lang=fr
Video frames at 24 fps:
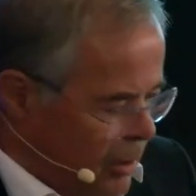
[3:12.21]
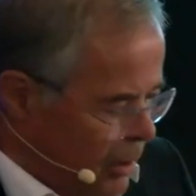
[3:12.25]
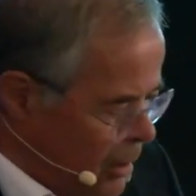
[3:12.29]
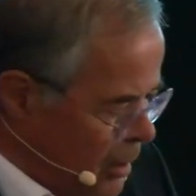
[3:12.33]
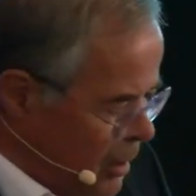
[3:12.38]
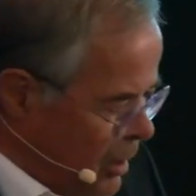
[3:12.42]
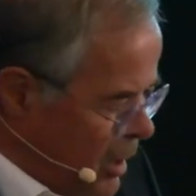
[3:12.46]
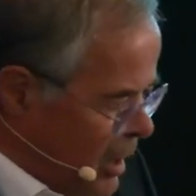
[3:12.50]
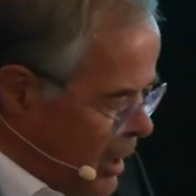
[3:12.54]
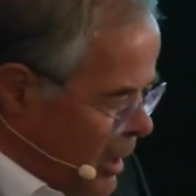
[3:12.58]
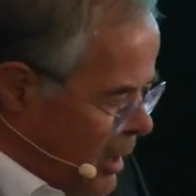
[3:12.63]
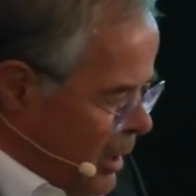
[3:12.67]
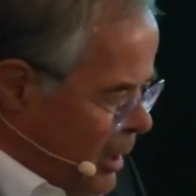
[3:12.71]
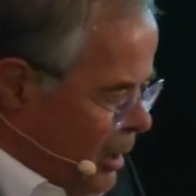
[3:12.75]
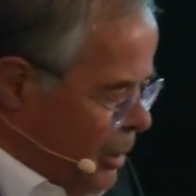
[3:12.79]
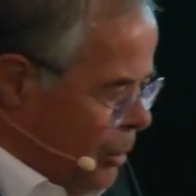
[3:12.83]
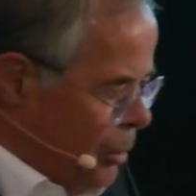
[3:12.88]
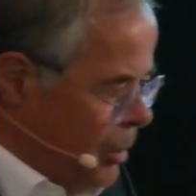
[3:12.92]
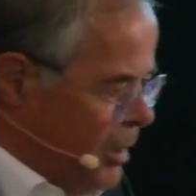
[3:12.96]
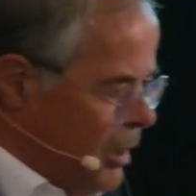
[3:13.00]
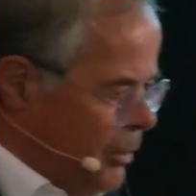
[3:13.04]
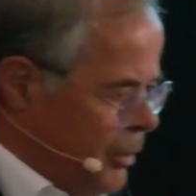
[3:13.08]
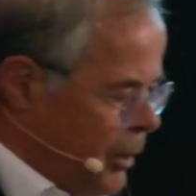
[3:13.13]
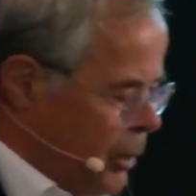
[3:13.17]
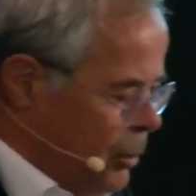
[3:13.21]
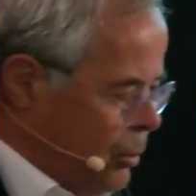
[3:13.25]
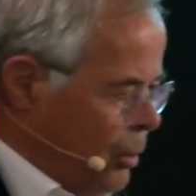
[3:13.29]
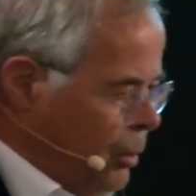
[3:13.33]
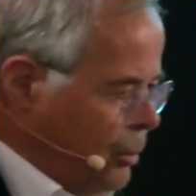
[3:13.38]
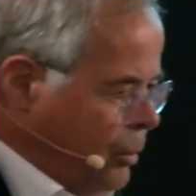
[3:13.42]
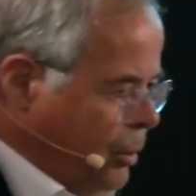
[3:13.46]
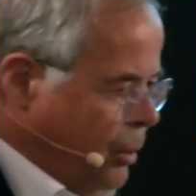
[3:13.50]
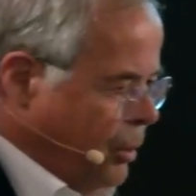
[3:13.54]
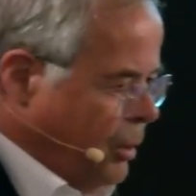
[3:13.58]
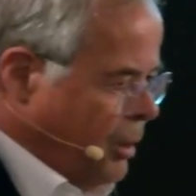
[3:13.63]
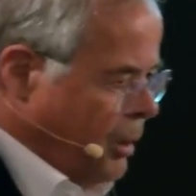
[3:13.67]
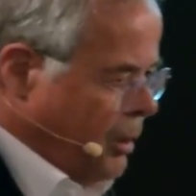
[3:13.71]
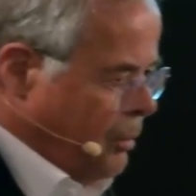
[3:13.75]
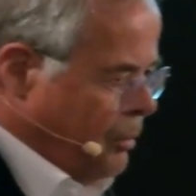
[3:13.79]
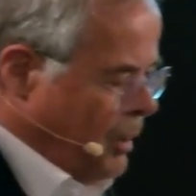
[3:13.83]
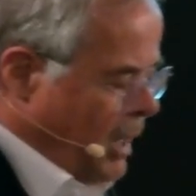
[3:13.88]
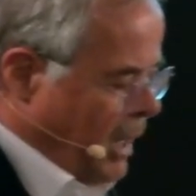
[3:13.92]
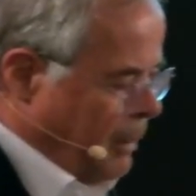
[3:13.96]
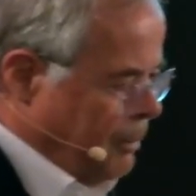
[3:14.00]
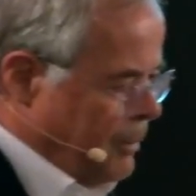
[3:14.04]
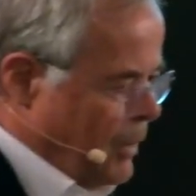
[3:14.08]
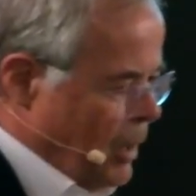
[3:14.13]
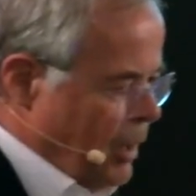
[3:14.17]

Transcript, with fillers: euh, cultures. Voilà.